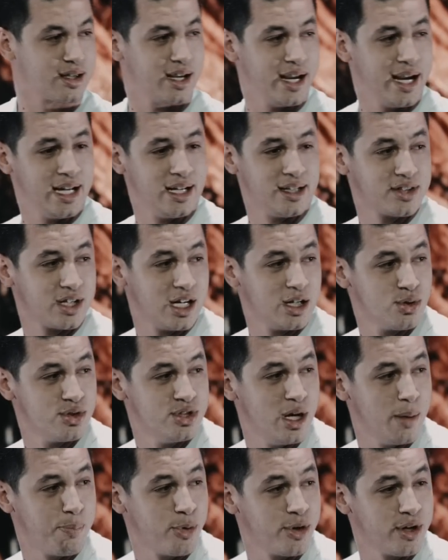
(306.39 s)
Ela
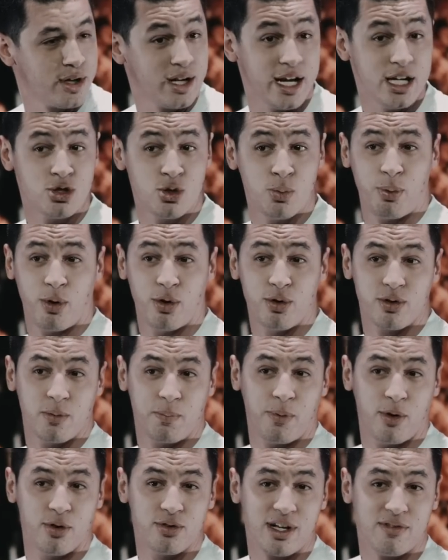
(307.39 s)
traduzia para o inglês, o
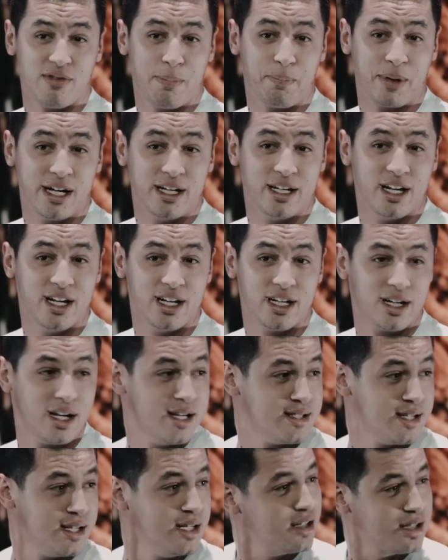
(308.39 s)
povo estava aprendendo
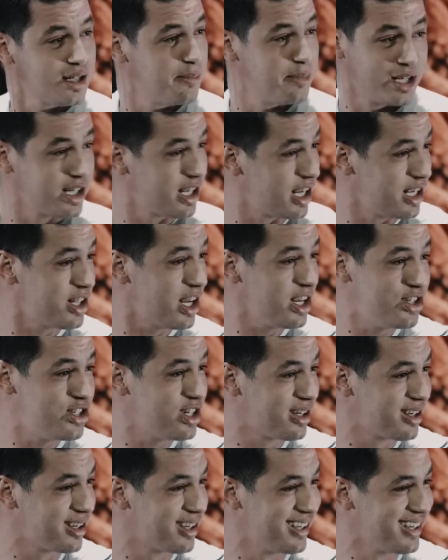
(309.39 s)
inglês ainda também, ninguém
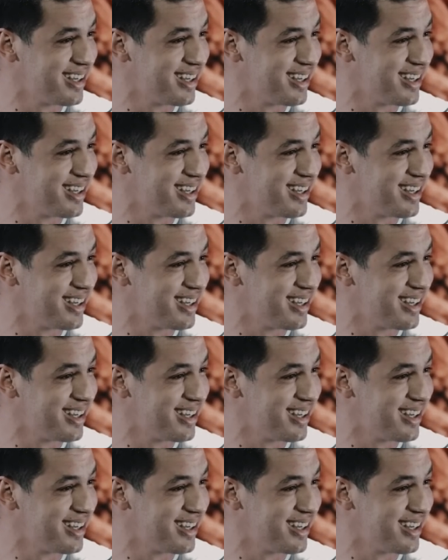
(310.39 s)
entendia.